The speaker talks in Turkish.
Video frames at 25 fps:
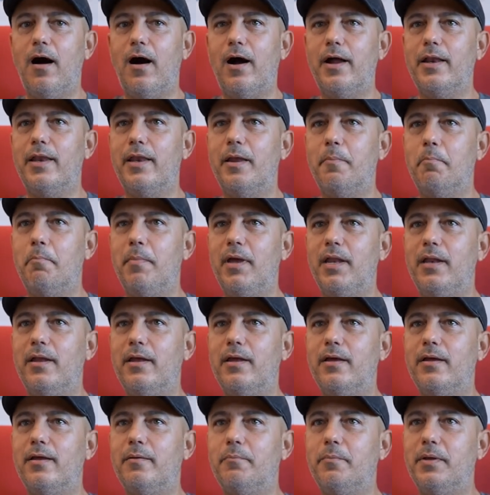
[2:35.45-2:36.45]
Annem
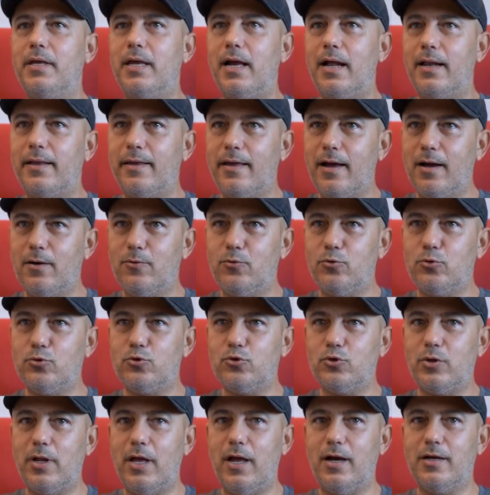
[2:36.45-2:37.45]
beni bir yelken
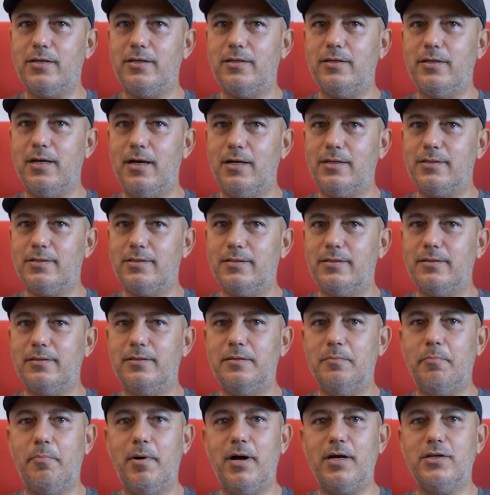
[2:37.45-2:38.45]
kursuna yazdırdı,